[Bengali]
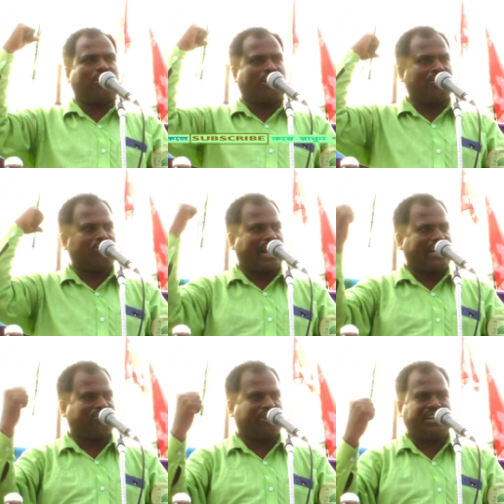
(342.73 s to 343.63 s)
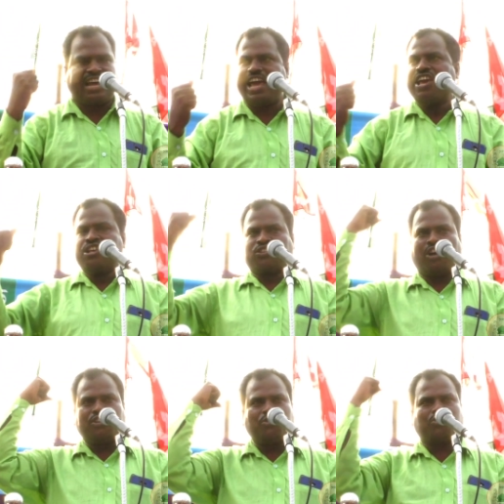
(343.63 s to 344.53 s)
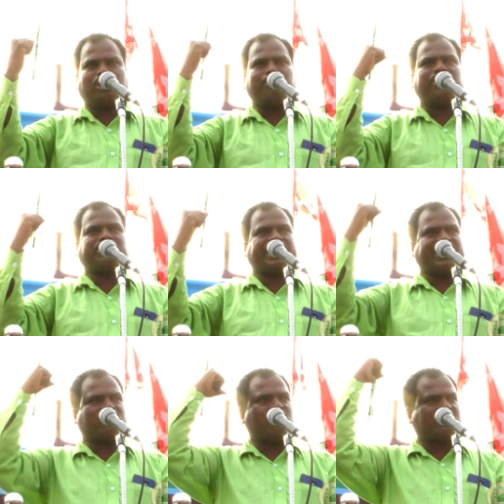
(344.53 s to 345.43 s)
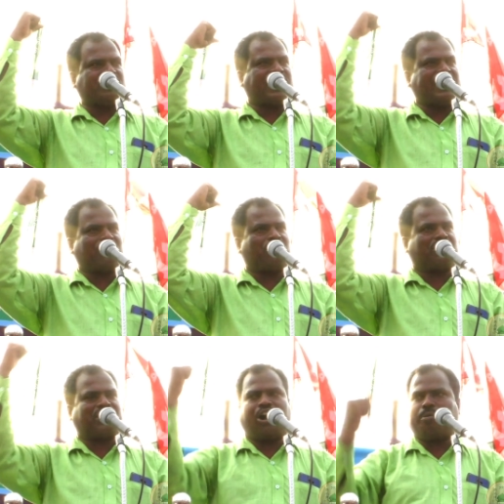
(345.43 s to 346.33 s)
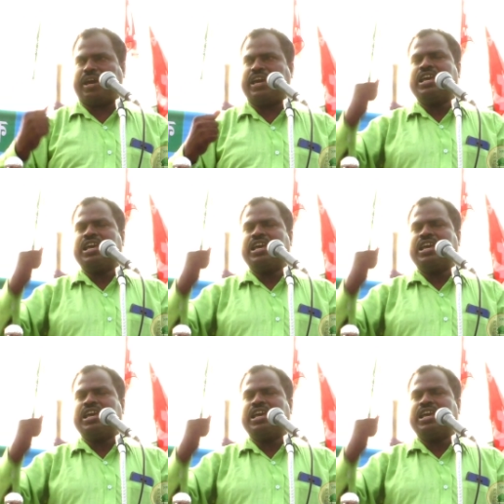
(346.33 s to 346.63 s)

গঠন করার জন্য সংযুক্ত মোর্চাকে শক্তিশালী করতে হবে